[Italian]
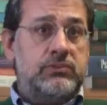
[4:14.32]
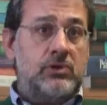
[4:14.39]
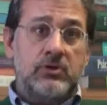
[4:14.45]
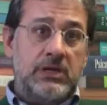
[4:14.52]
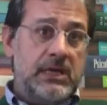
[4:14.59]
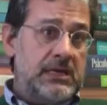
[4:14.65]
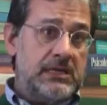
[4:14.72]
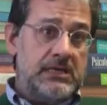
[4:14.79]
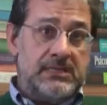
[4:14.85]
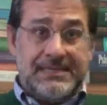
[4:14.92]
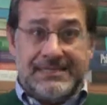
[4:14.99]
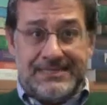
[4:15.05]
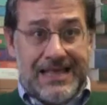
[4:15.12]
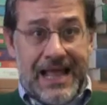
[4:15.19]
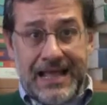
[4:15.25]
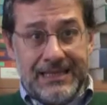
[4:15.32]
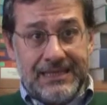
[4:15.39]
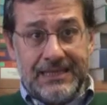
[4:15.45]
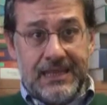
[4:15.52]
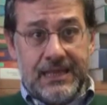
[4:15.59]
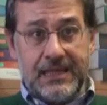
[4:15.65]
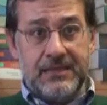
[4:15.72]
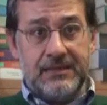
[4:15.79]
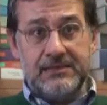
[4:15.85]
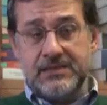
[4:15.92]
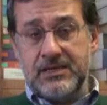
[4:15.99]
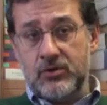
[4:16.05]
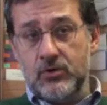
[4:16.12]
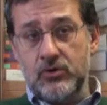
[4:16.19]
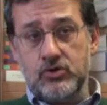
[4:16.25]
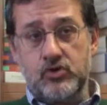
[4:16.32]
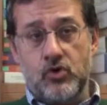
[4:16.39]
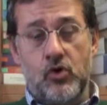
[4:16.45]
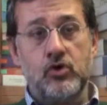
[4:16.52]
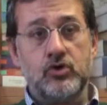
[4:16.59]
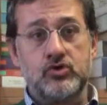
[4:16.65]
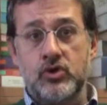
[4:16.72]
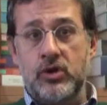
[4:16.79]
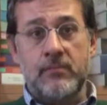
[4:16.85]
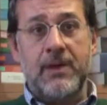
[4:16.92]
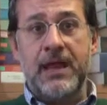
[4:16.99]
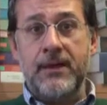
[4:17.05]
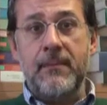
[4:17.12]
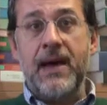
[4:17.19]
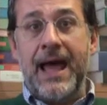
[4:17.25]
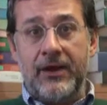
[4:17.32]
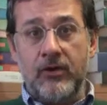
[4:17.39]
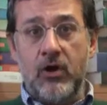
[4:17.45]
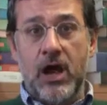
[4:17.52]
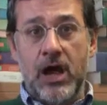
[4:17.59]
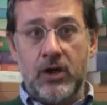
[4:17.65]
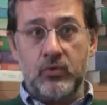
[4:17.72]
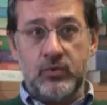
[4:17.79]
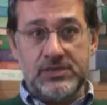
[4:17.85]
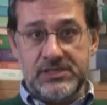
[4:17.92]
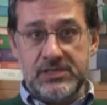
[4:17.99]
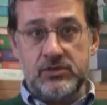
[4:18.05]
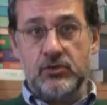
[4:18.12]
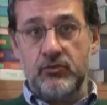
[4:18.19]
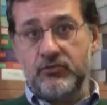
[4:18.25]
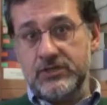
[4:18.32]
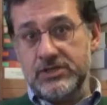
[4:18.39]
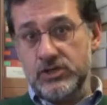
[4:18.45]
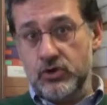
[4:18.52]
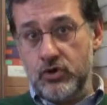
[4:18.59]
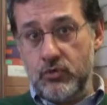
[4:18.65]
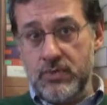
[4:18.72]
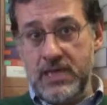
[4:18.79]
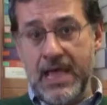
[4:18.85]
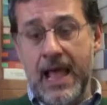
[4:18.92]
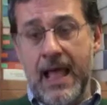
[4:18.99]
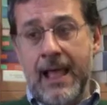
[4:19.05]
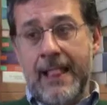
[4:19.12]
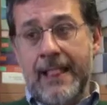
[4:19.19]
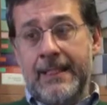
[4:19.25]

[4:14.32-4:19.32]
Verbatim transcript: con gli anni 60 del secolo scorso e man mano ha acquisito fisionomia,